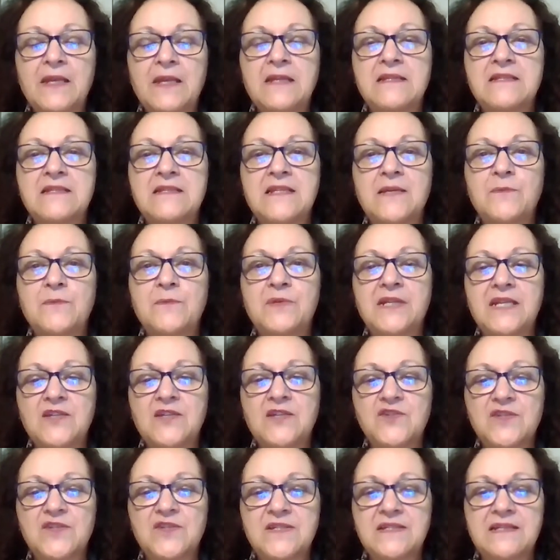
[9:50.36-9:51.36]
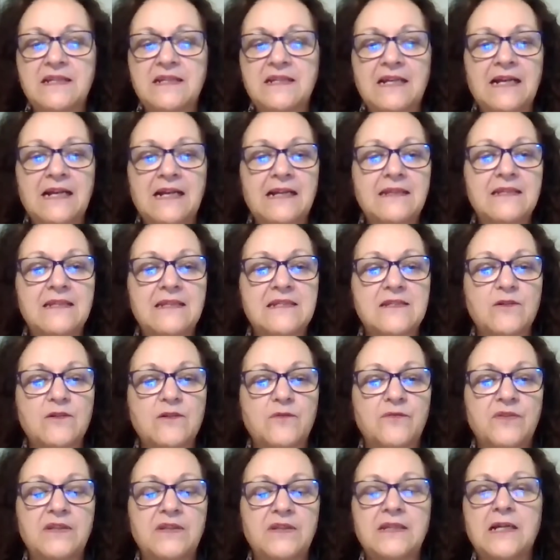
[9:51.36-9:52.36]
sempre registradas
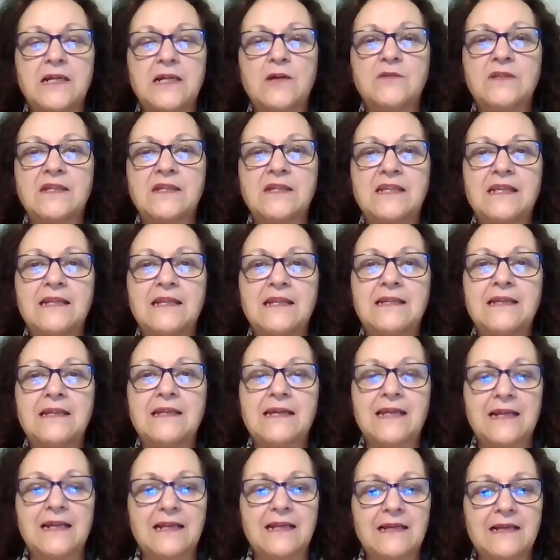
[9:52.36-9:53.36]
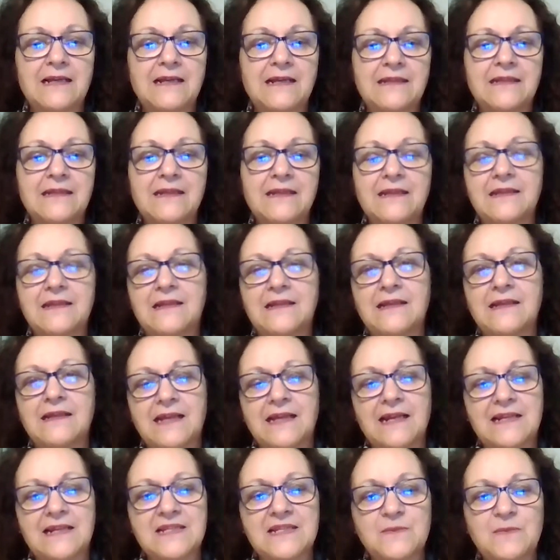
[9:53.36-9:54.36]
ao final daqui, daquela, da,
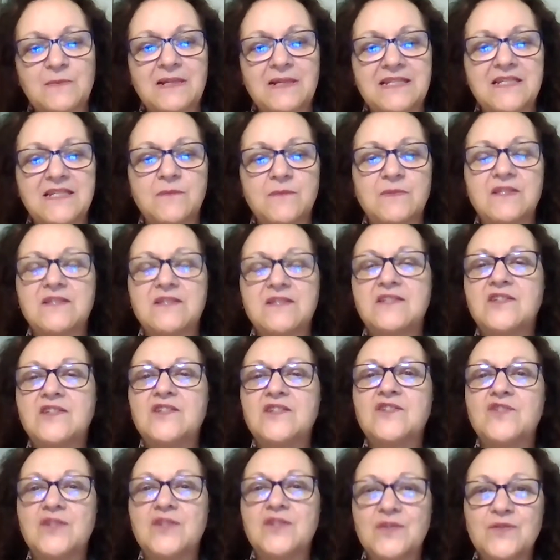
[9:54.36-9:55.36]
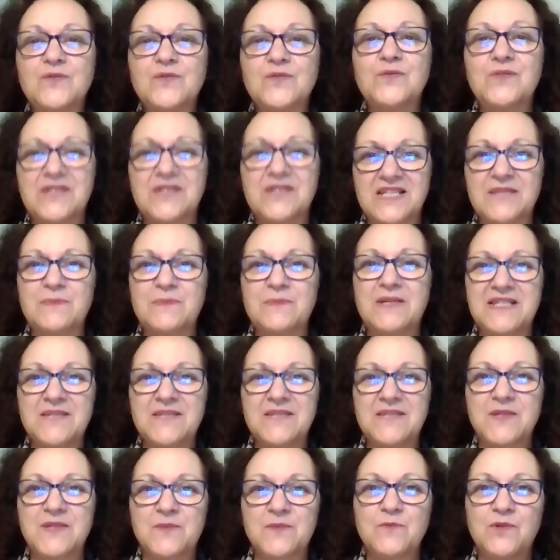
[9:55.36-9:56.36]
daquelas máximas de Jesus, as
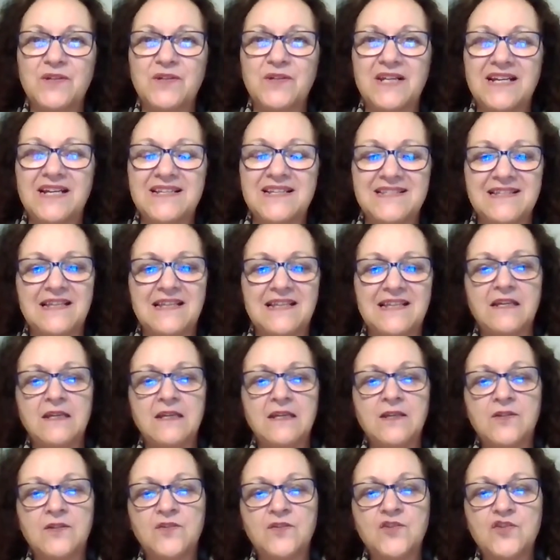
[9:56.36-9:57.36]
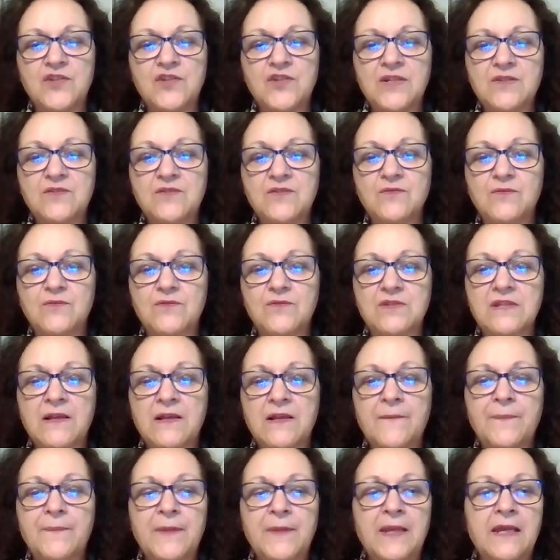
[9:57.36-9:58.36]
máximas morais de Jesus.
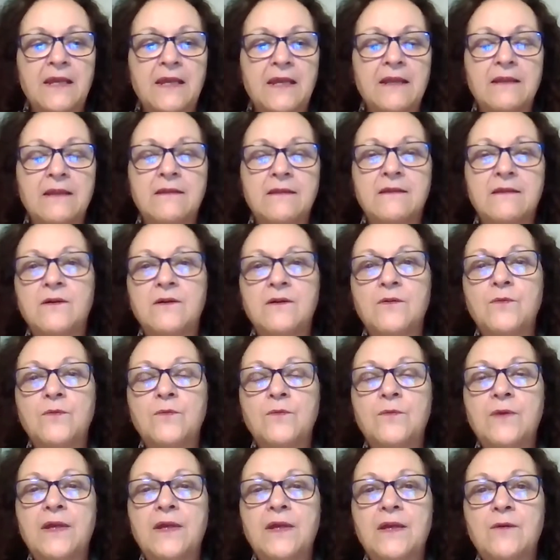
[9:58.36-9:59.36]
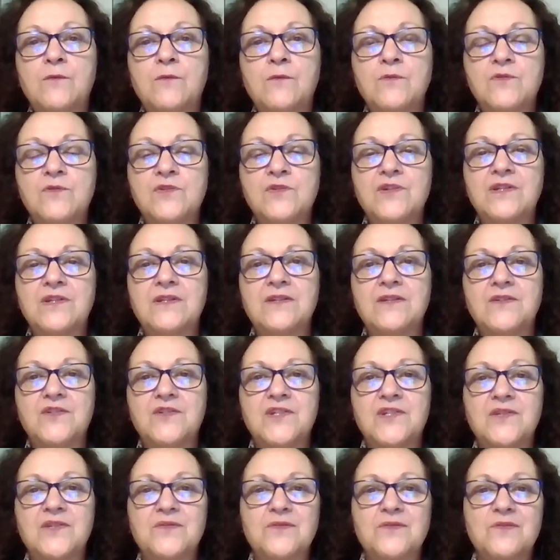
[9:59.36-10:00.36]
Então, é onde
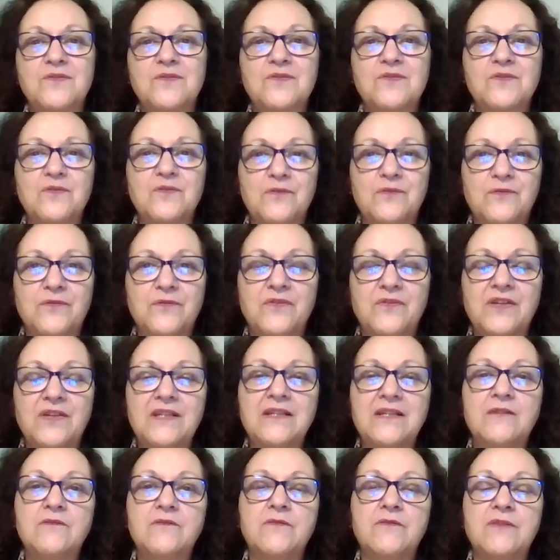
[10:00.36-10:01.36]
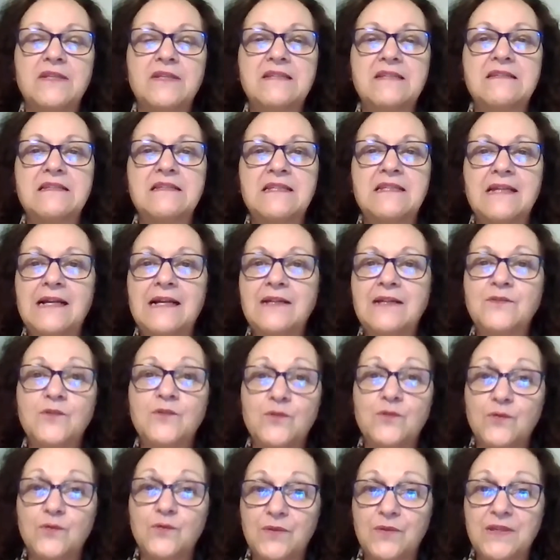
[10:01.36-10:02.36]
Jesus nos convida a vivenciar
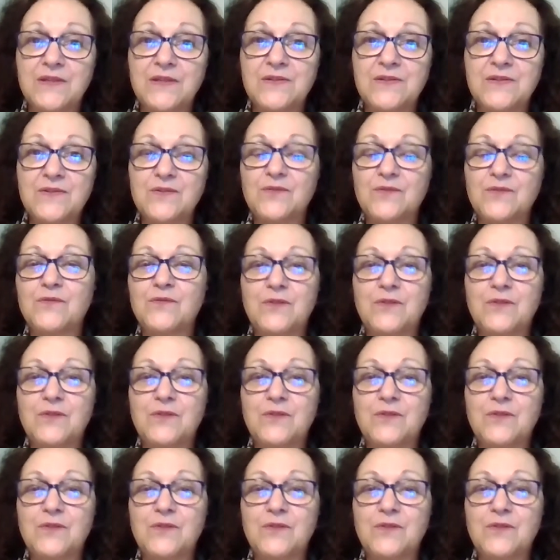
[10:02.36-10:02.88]
tudo isso no